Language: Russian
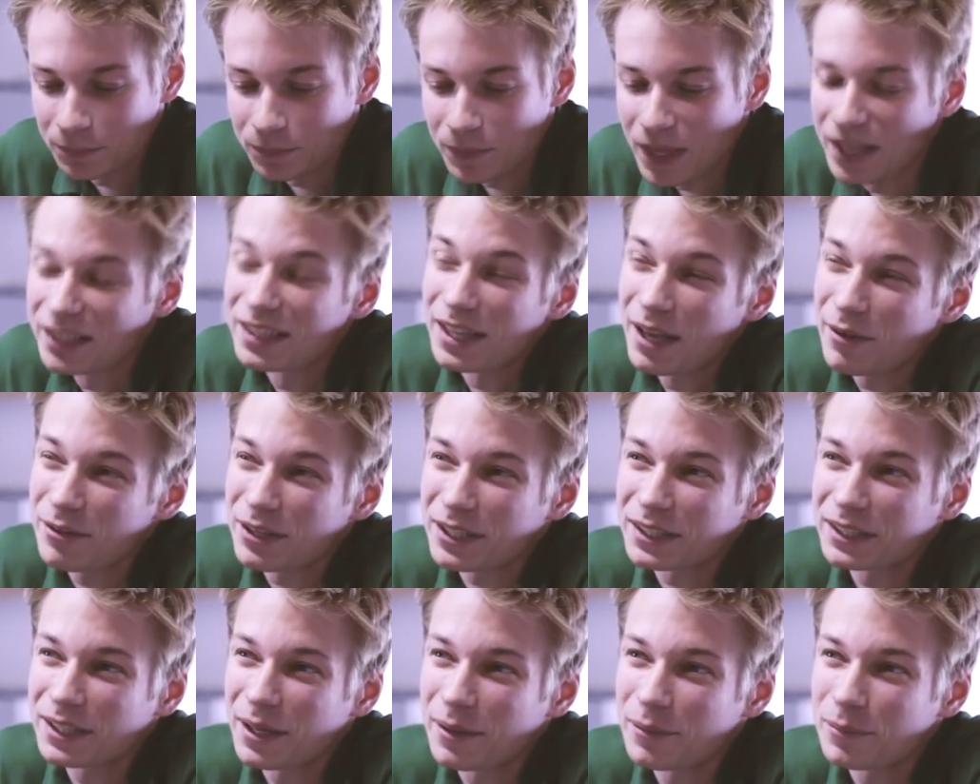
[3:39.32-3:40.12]
И,
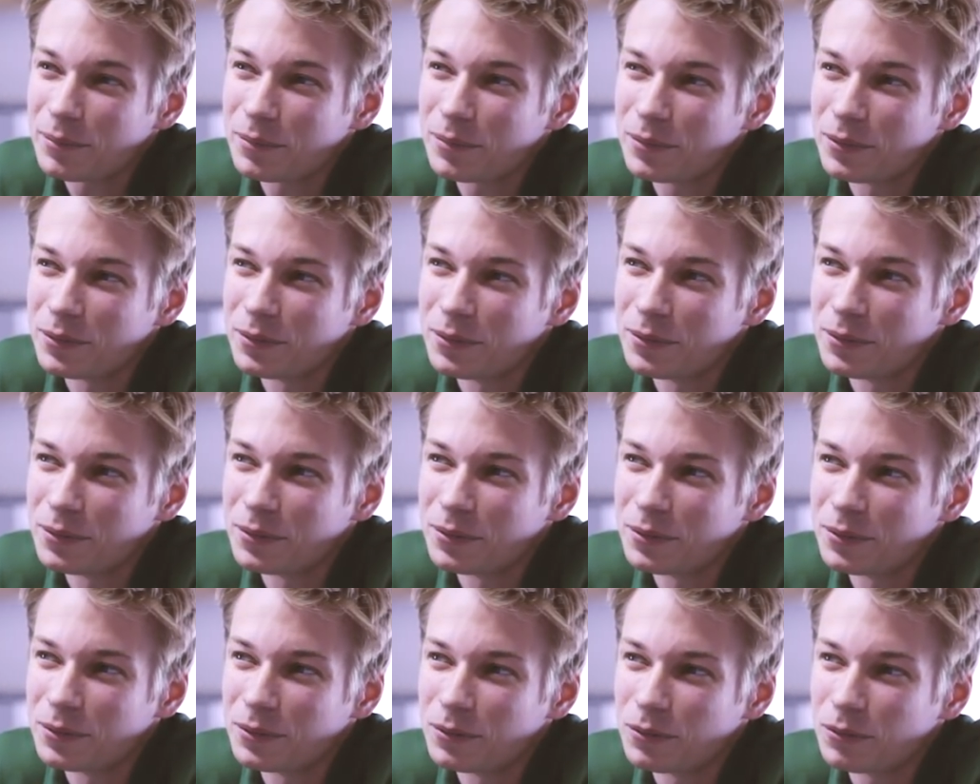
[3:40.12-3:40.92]
наверное,
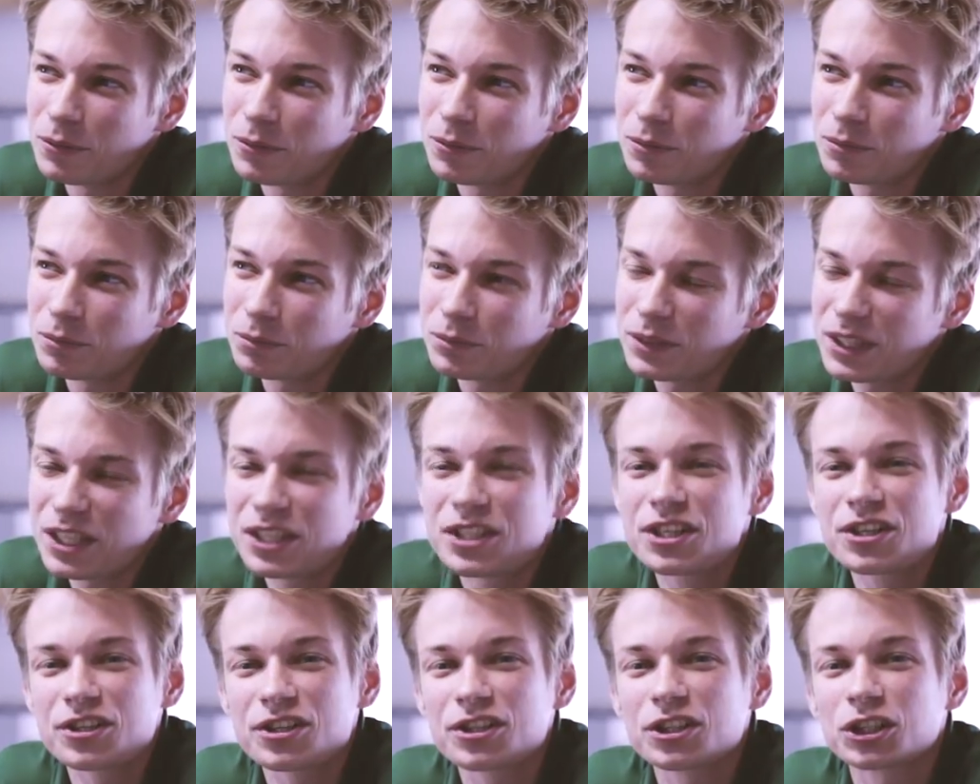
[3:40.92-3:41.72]

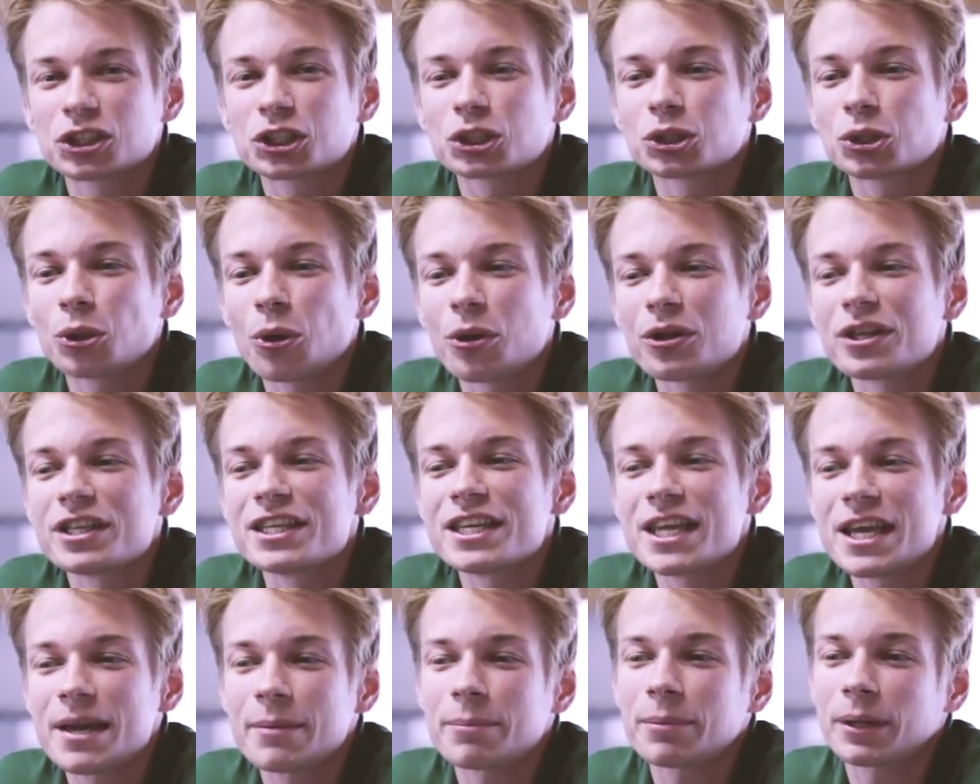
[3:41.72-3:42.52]
единственное, что
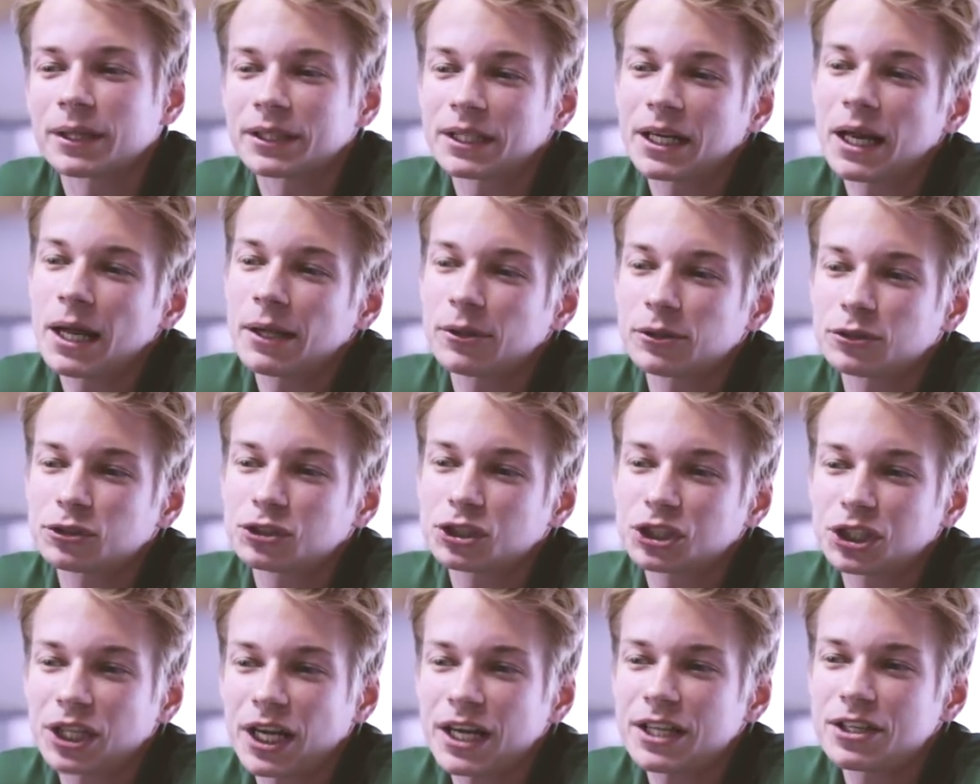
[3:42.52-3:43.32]
не понравилось
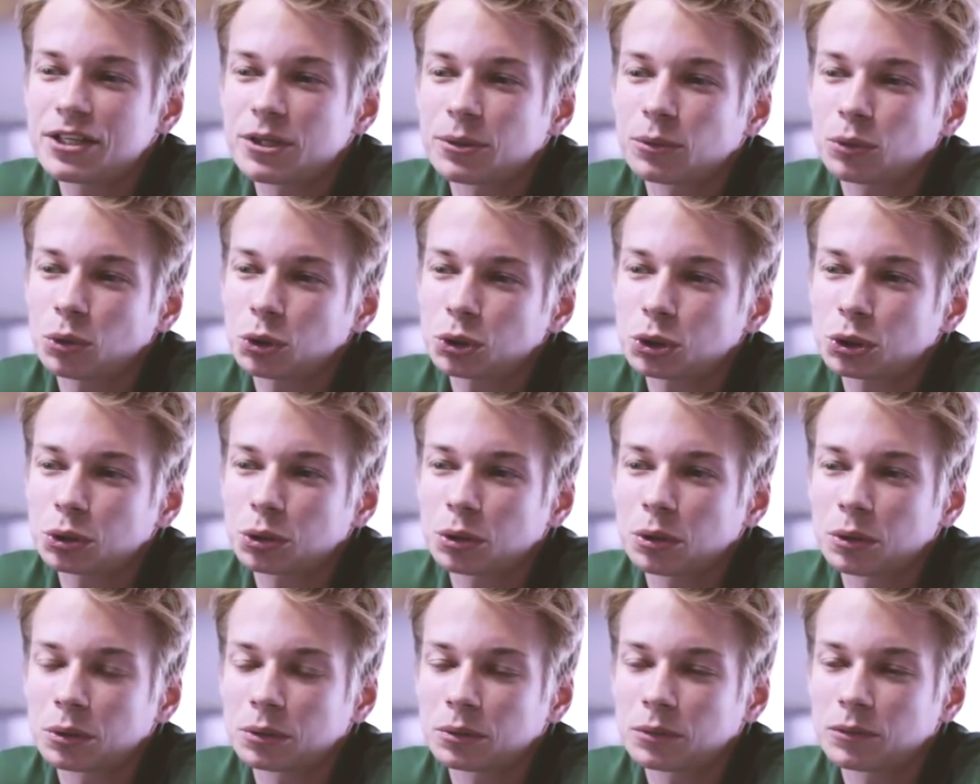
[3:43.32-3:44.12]
Шаде, то,
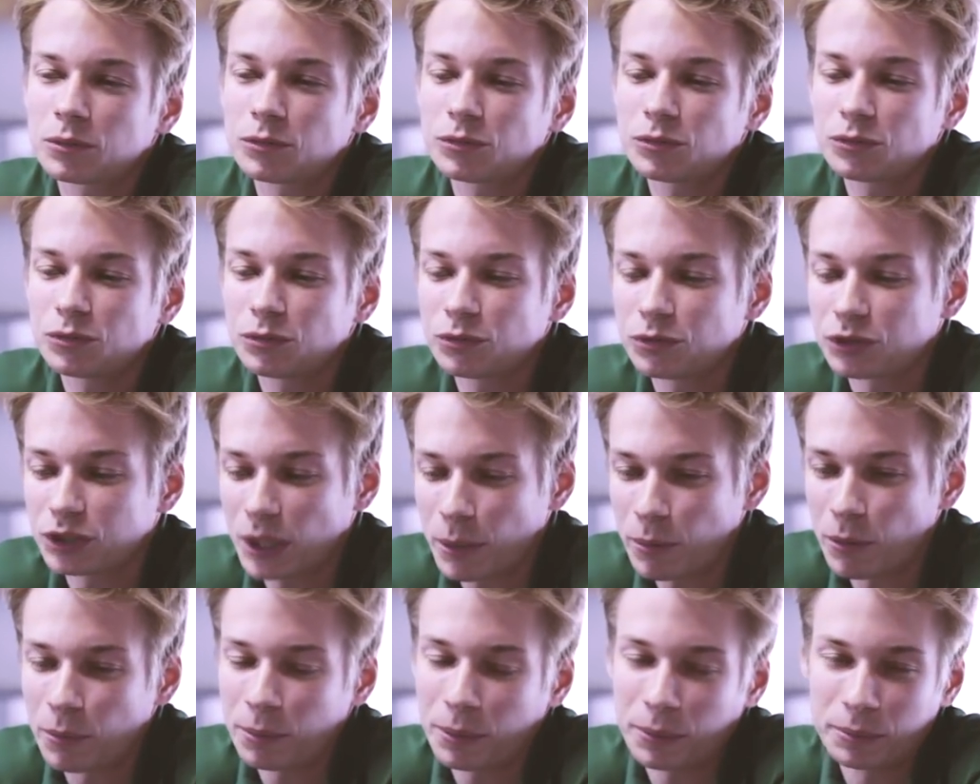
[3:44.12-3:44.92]
что в
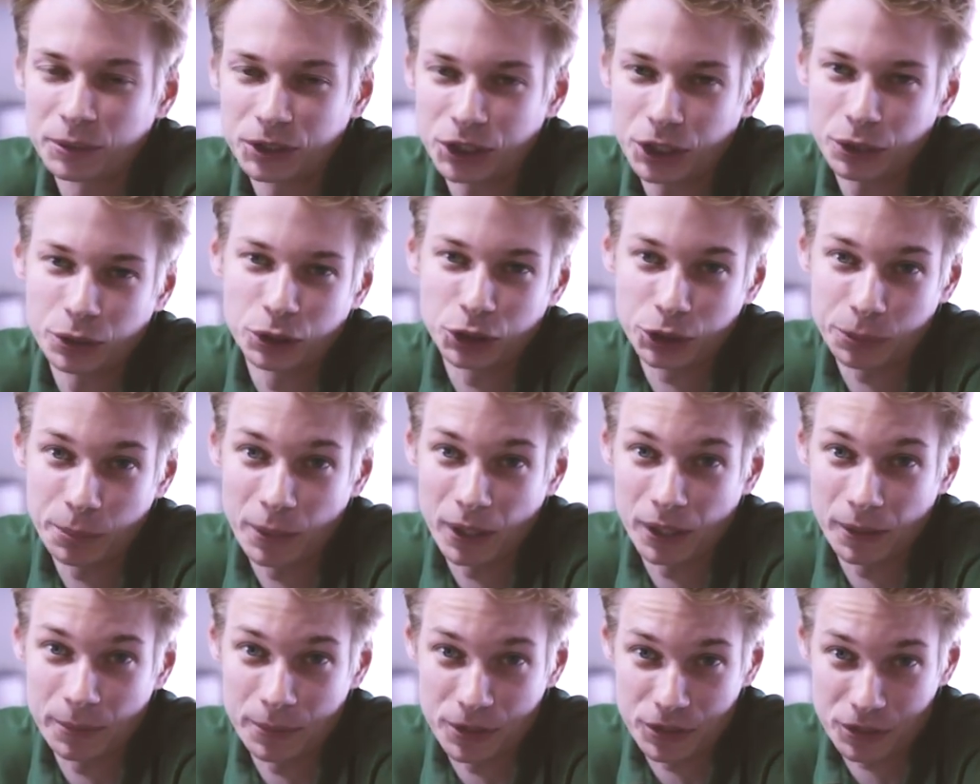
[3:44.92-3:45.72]
самом помещении очень
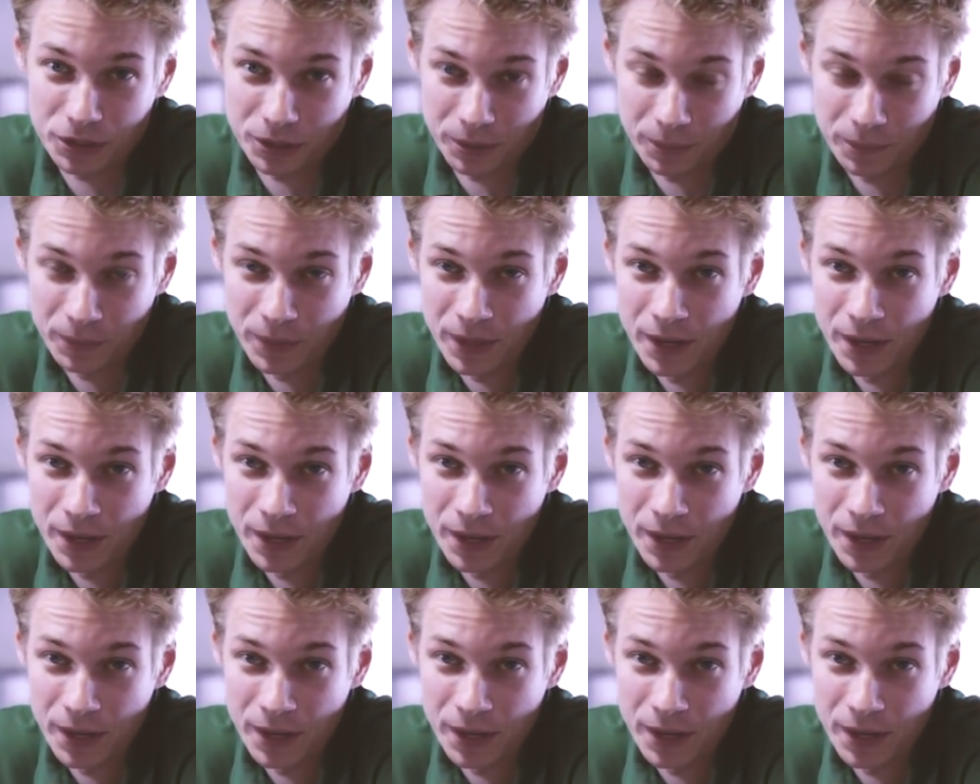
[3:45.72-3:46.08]
мало места.